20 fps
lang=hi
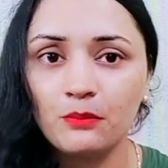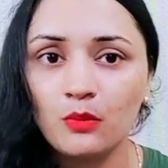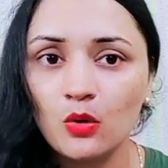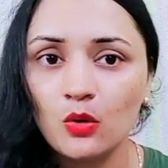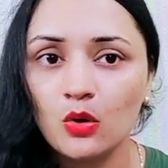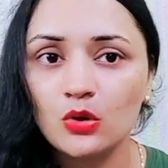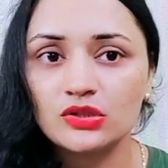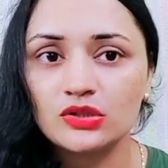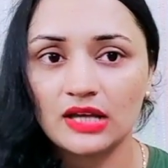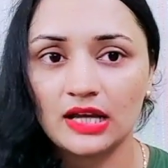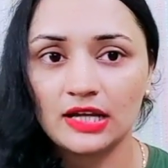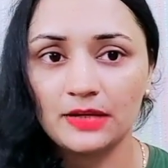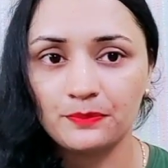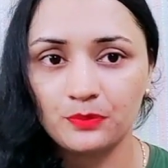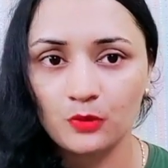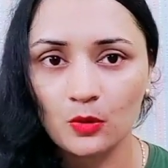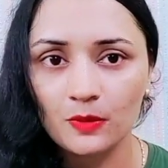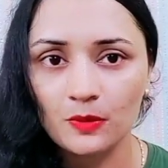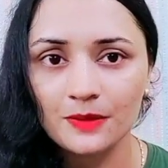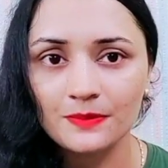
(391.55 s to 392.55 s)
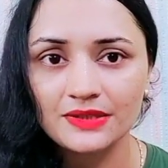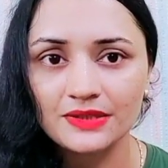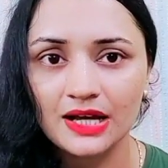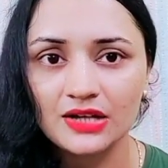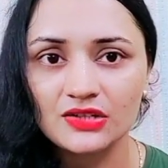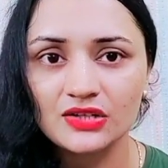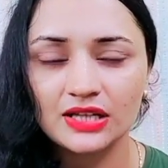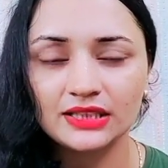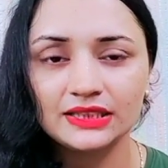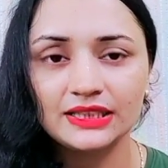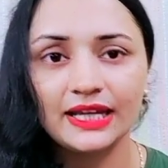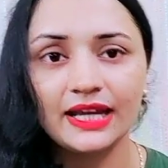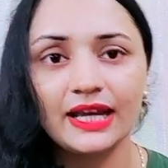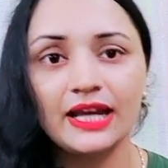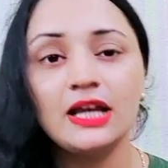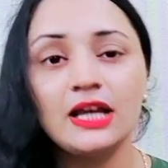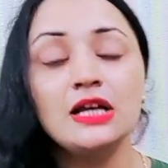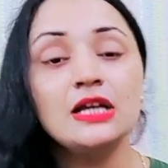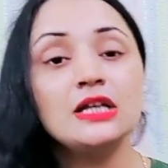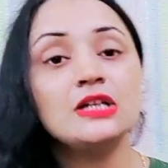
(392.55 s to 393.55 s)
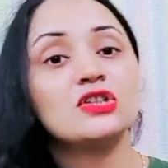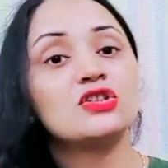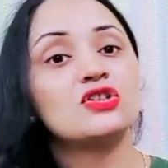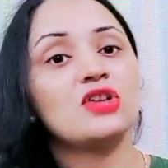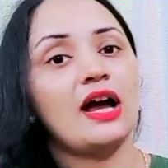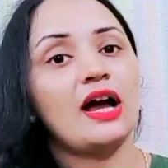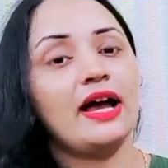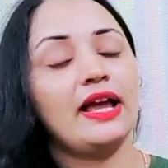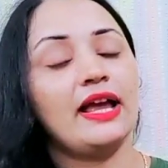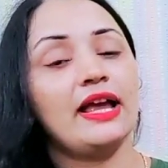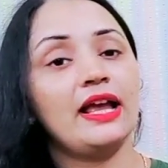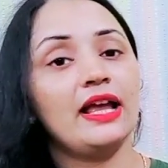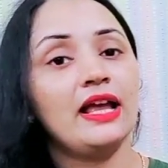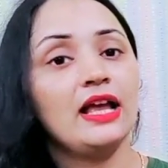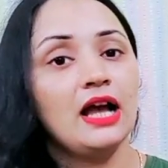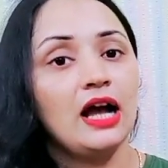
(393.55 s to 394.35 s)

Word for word: बहुत सारी प्रॉब्लम्स आ जाती हैं चाहे